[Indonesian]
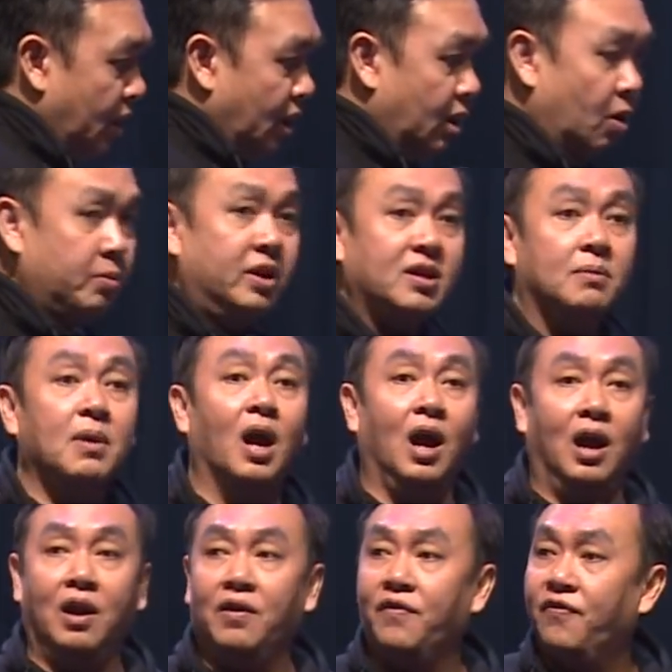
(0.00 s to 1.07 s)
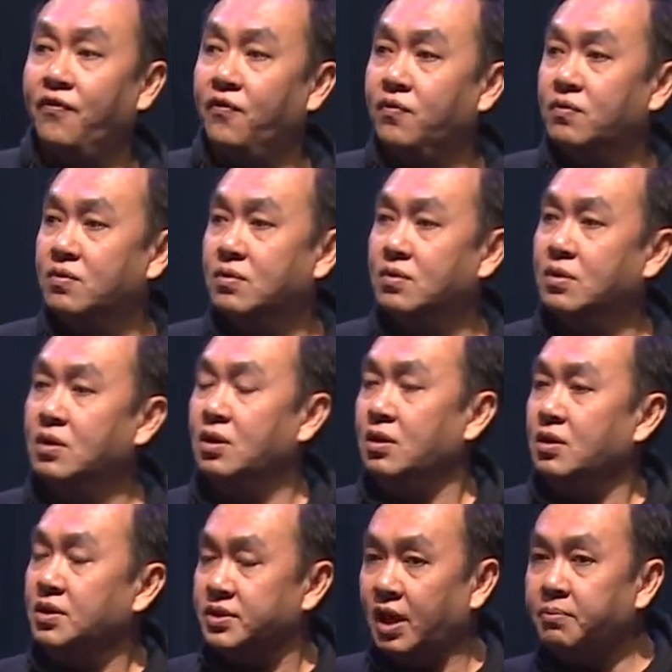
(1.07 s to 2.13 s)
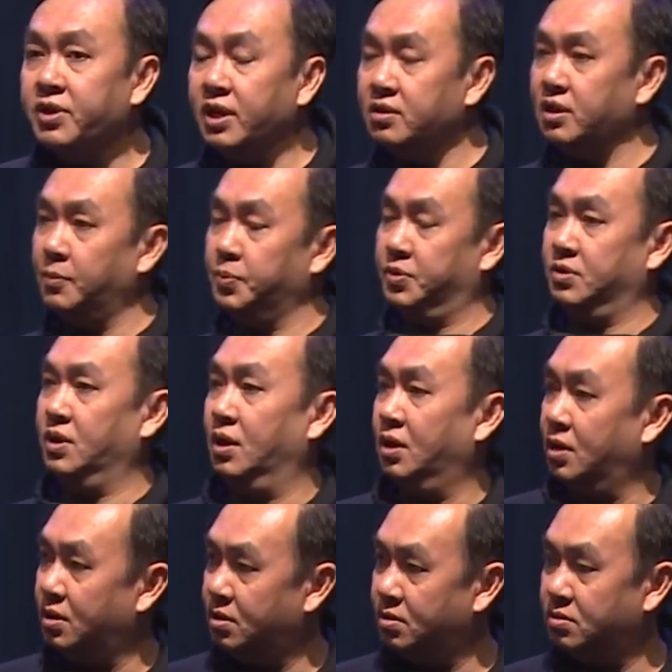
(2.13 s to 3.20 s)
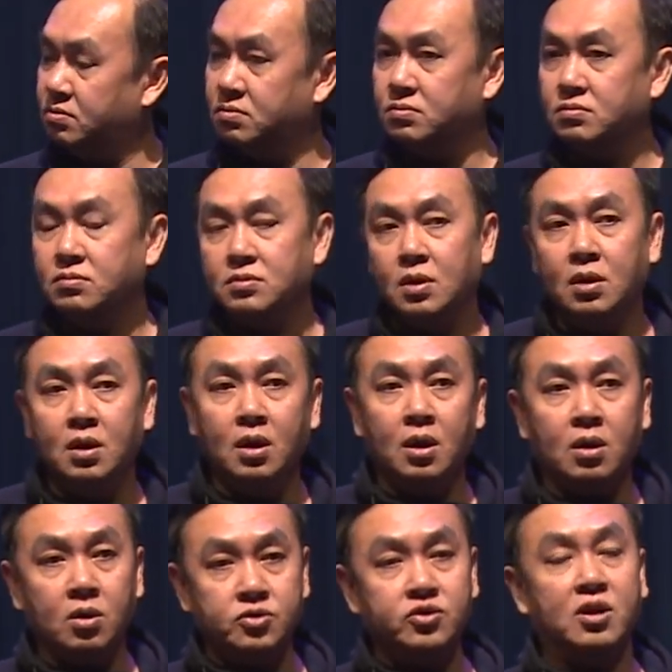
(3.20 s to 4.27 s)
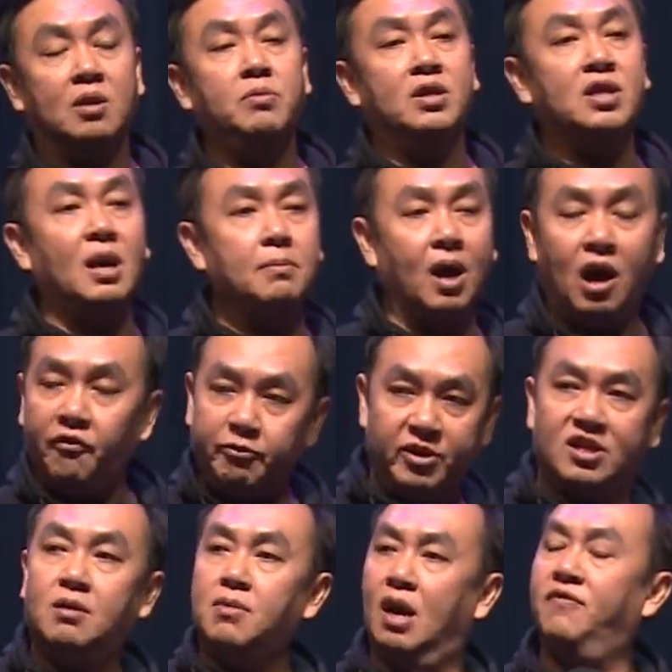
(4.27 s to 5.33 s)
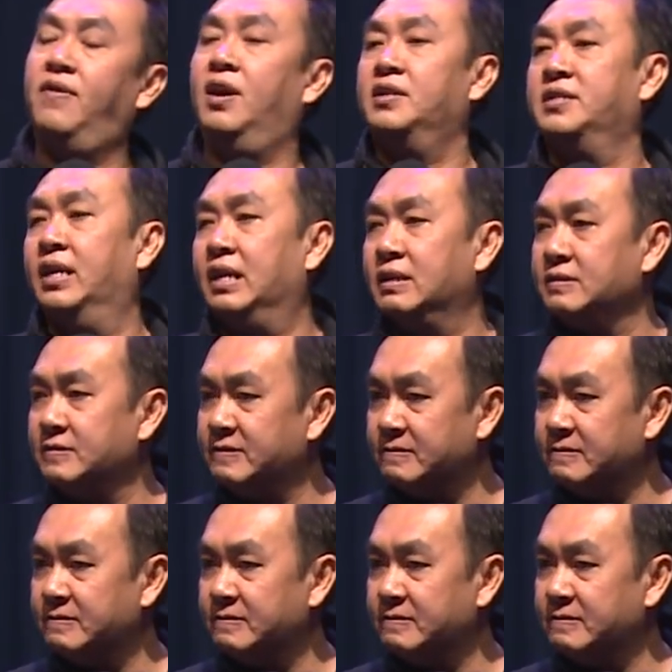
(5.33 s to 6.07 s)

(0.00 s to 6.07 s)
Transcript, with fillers: Kalau minta maaf, saya beri tipsnya kalau saudara minta maaf, minta maaf aja.